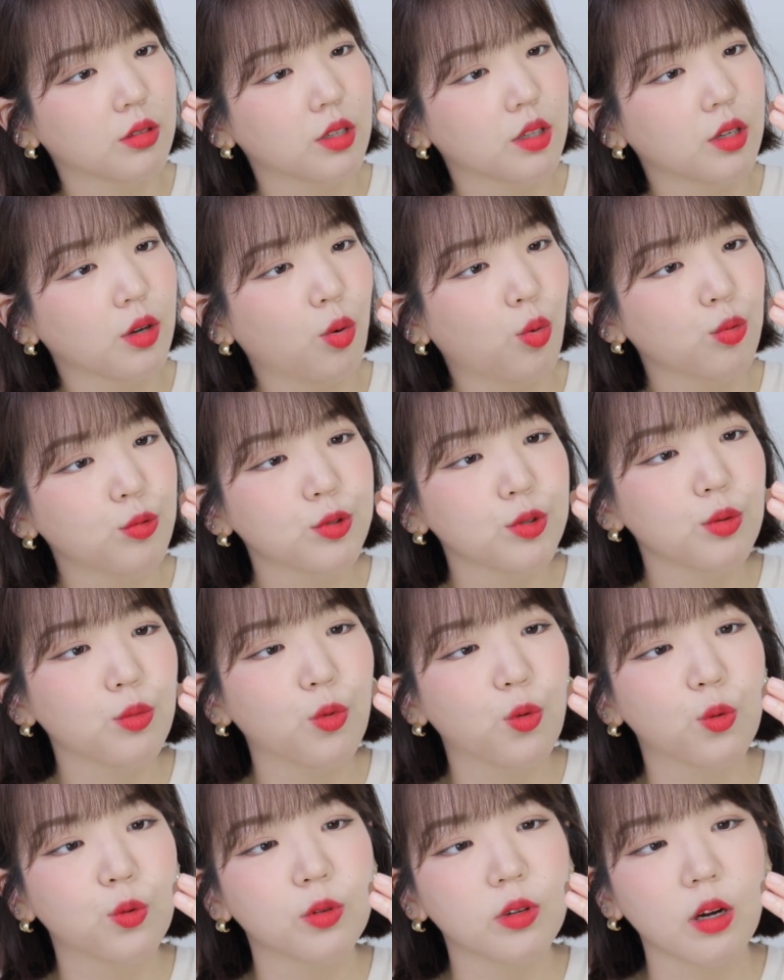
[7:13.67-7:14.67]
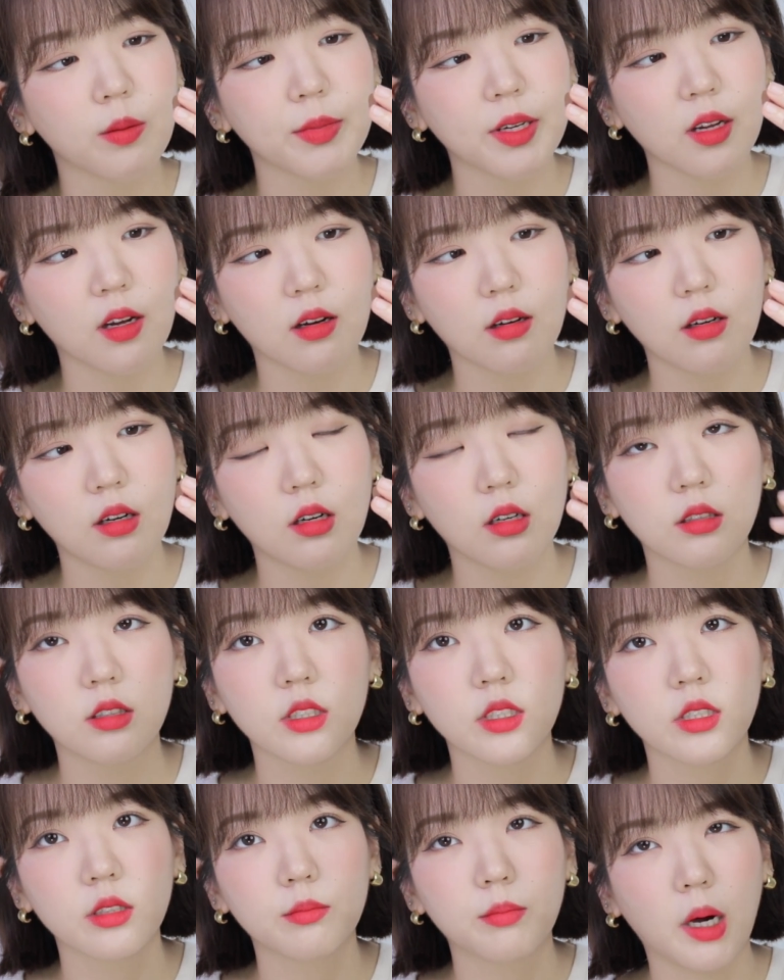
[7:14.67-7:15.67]
이게 5.5g이니까
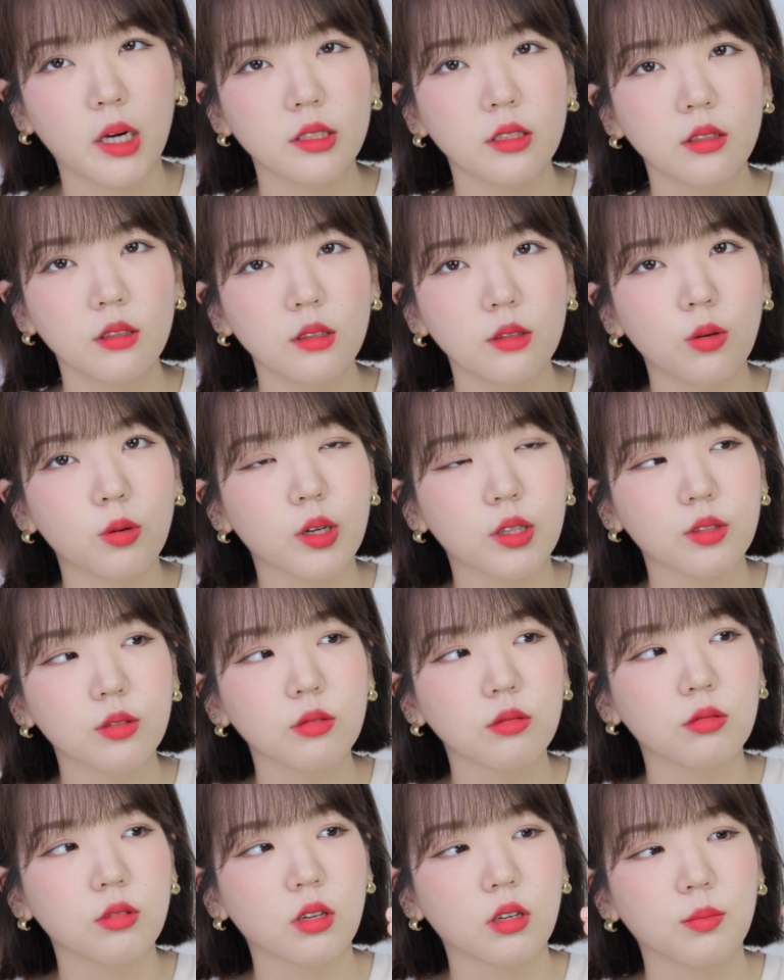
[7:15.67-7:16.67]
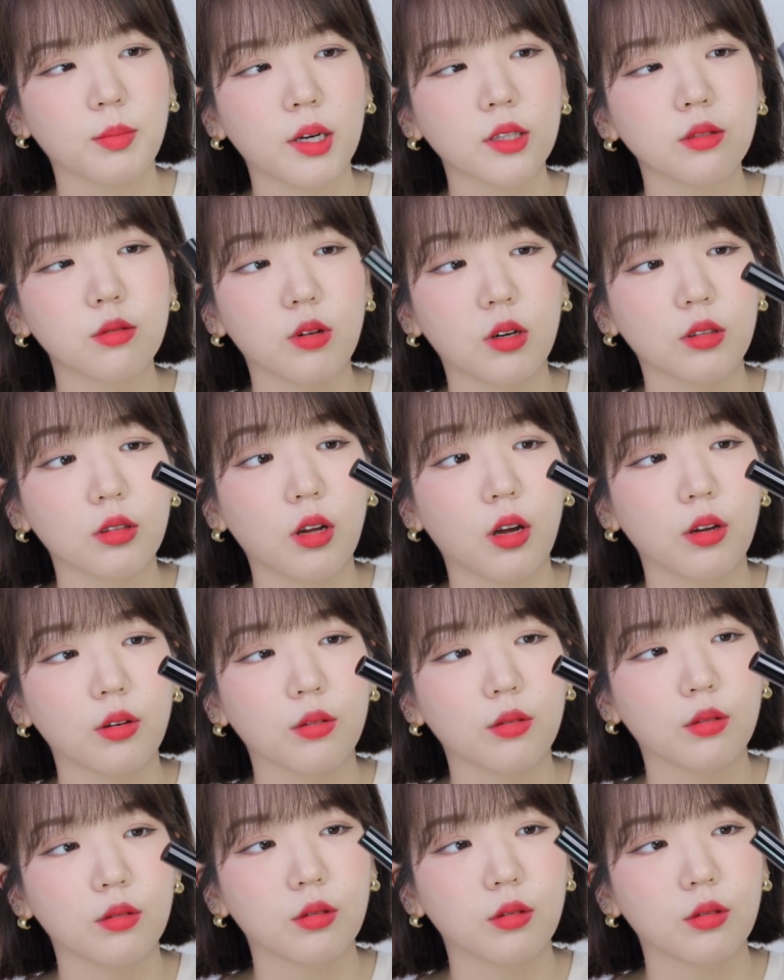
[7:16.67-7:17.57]
많은 거겠죠? 네, 많은 것 같아요.